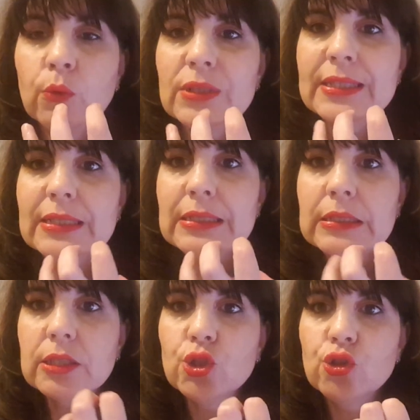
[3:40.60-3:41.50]
questa
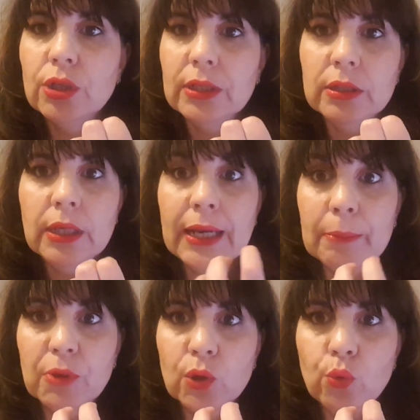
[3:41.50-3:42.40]
sensazione di
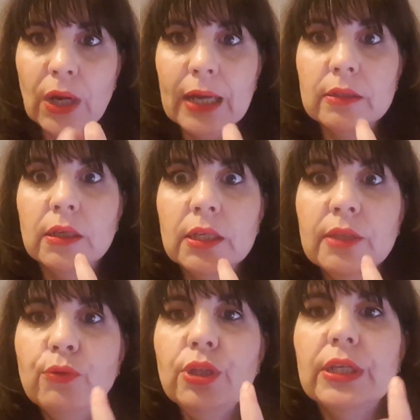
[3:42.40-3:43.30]
labbra curate e
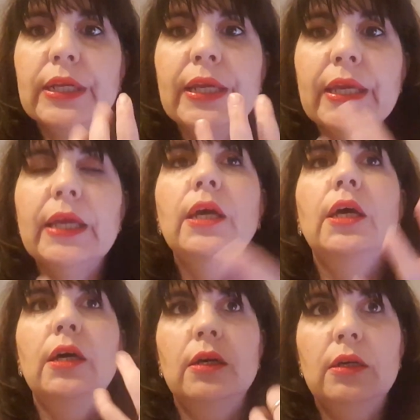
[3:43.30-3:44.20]
devo dire che
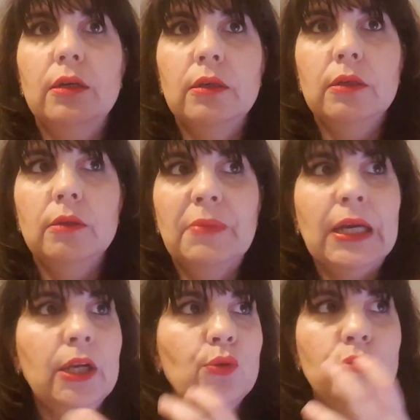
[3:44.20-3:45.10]
uh,
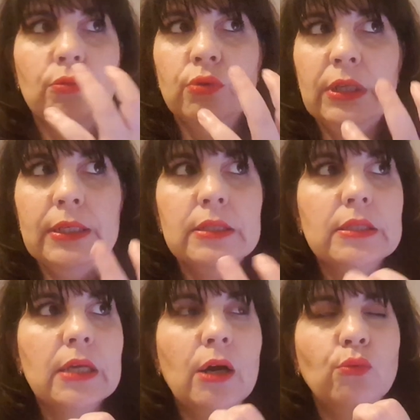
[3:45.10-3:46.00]
magari uno
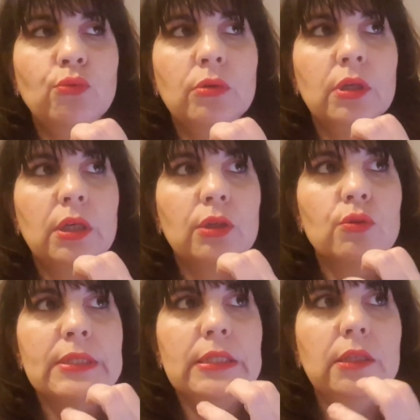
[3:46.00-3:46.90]
utilizza un
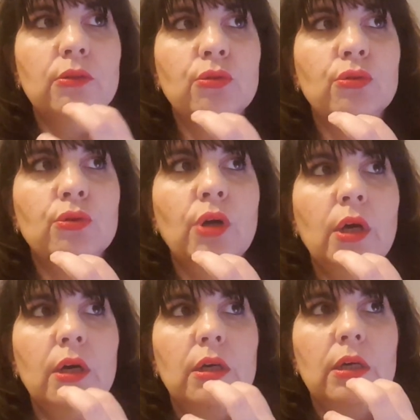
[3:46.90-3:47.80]
rossetto
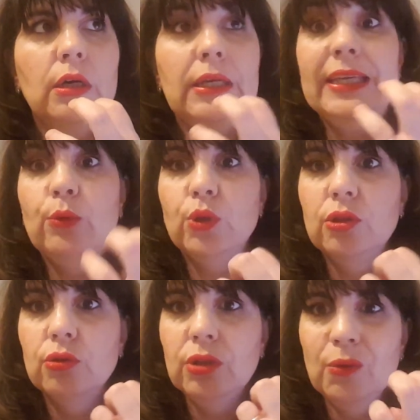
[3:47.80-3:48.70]
Uh,
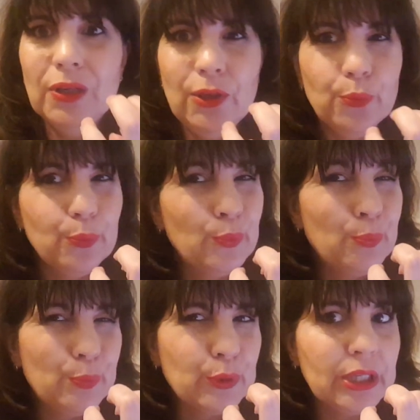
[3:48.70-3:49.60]
liquido di quelli un,
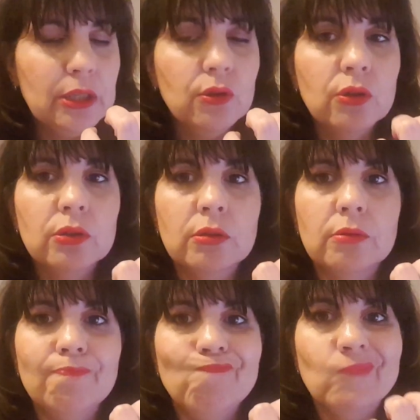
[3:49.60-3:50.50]
un pochino
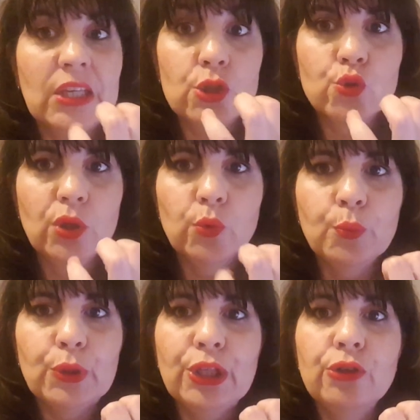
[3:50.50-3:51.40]
um, che asciugano
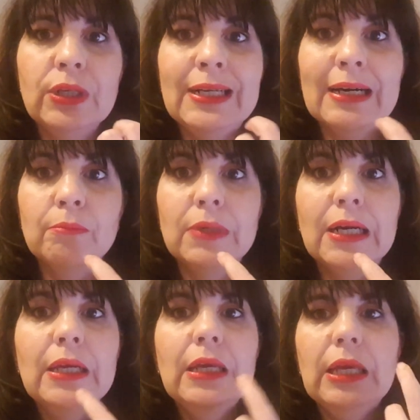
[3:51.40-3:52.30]
un pochino le
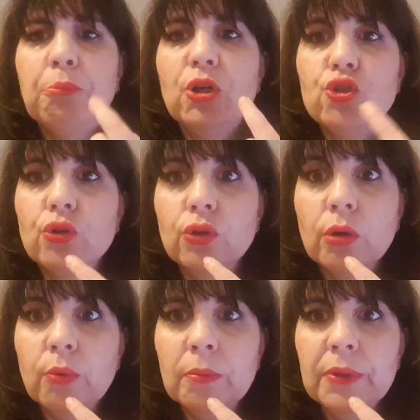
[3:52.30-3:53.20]
labbra e poi il giorno
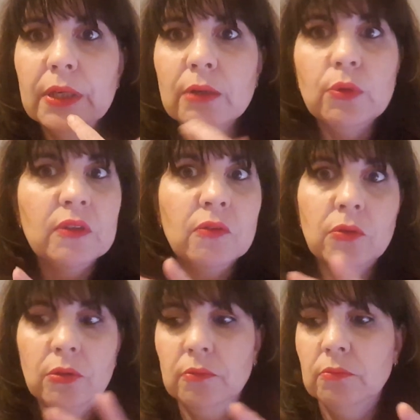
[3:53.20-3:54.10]
dopo applica
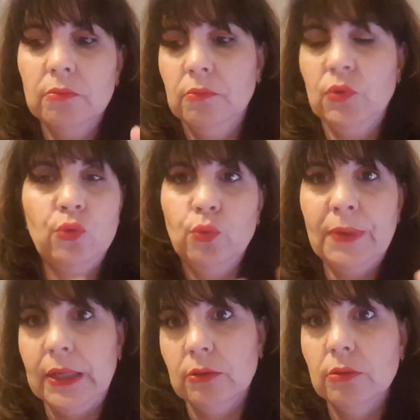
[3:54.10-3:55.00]
questo
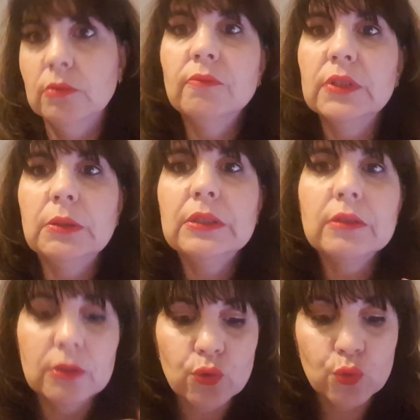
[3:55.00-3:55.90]
stupendo
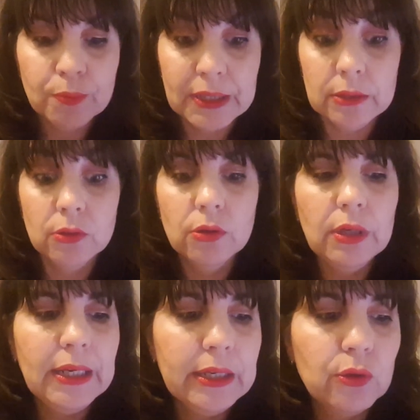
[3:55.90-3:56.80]
veramente stupendo
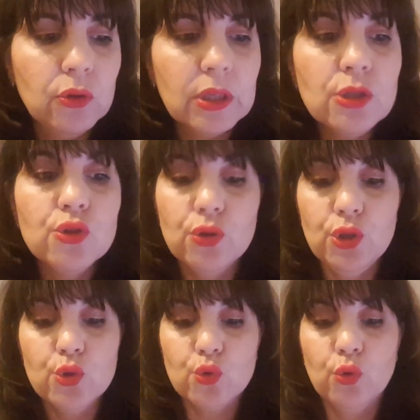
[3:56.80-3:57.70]
e le
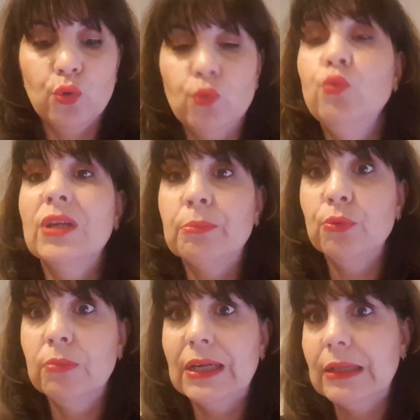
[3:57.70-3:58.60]
colorazioni sono una
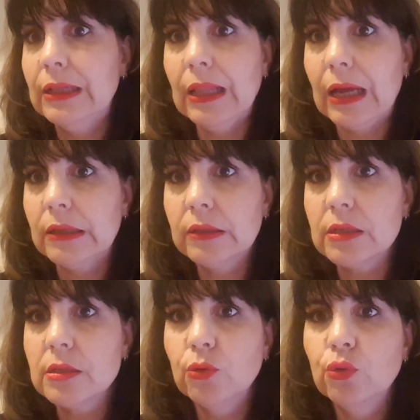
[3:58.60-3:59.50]
più bella
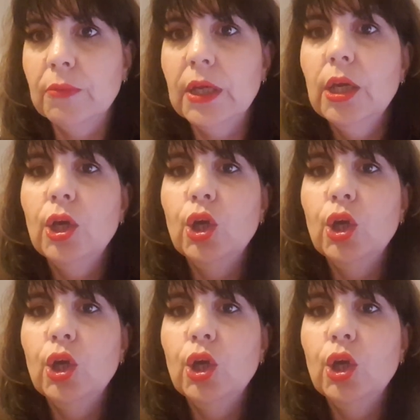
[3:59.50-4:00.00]
dell'altra secondo me